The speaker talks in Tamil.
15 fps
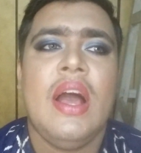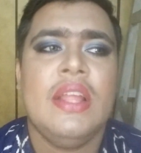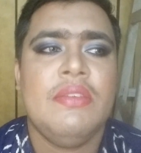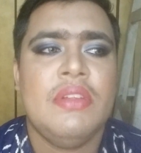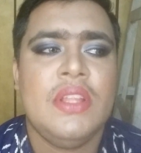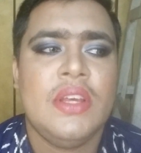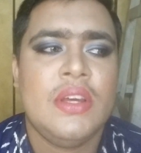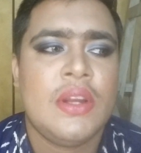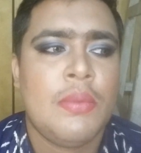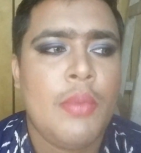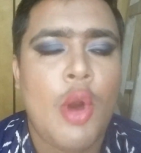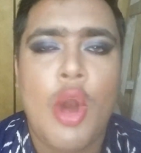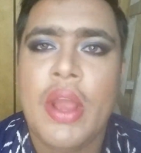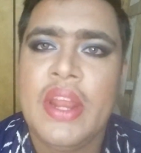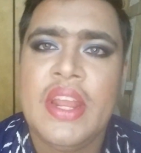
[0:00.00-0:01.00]
அது வந்து
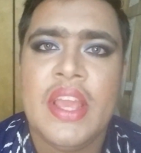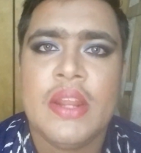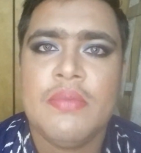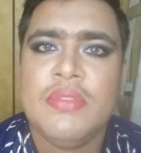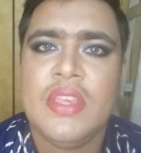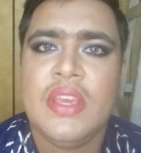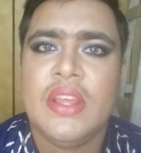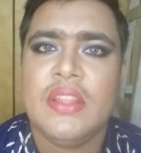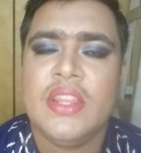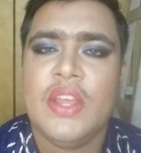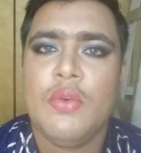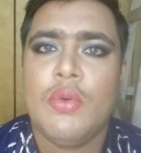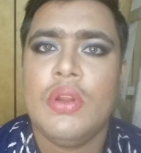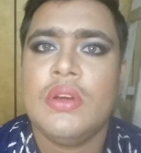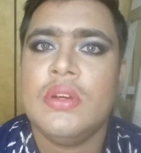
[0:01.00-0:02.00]
ரொம்ப ஆயிலி ஆயிரும்
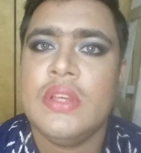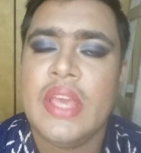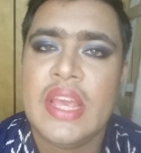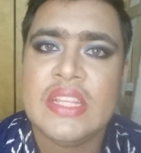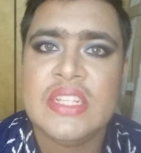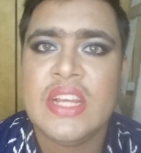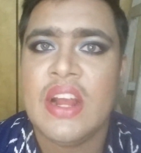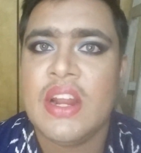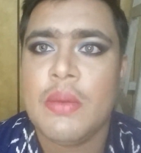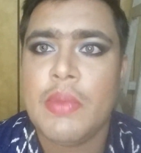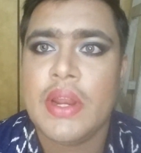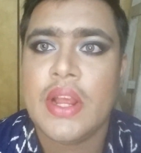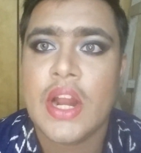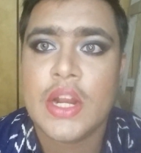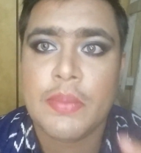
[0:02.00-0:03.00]
சீக்கிரத்துலேயே உங்களுக்கு ஏஜிங் ஆன
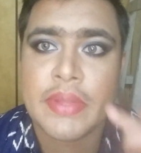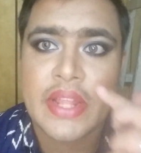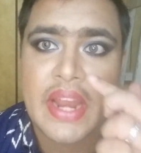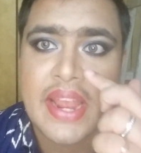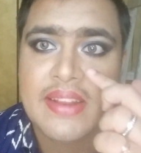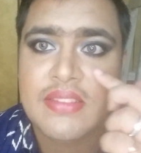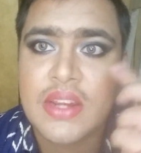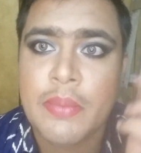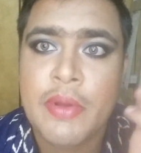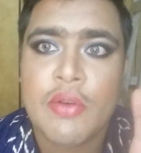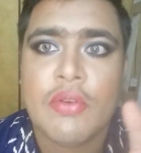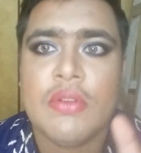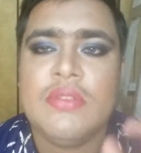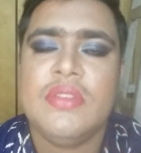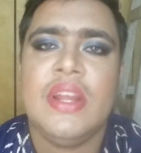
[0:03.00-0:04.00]
மாதிரி காட்டும் அந்த லைன்ஸில் போய்
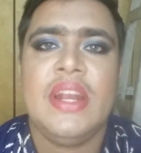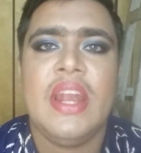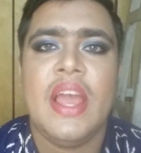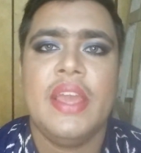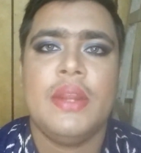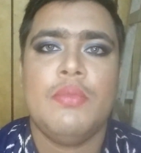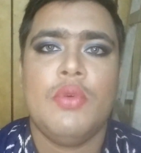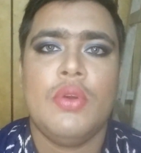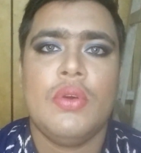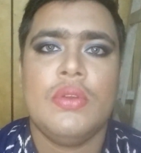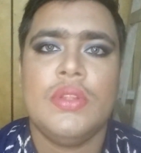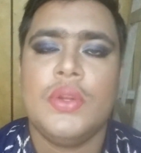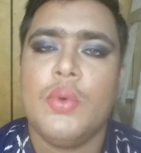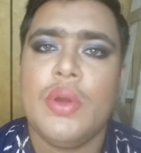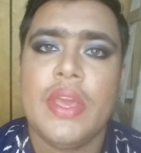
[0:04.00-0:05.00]
உங்களுக்கு வந்து செட்டில் ஆயிரும்
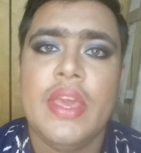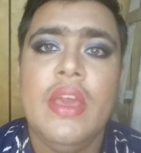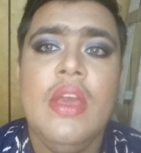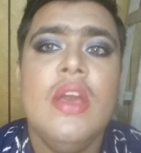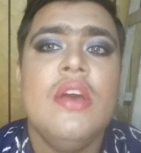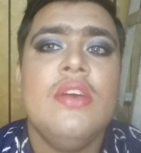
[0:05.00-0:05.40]
உங்களுக்கு வந்துட்டு ஓகே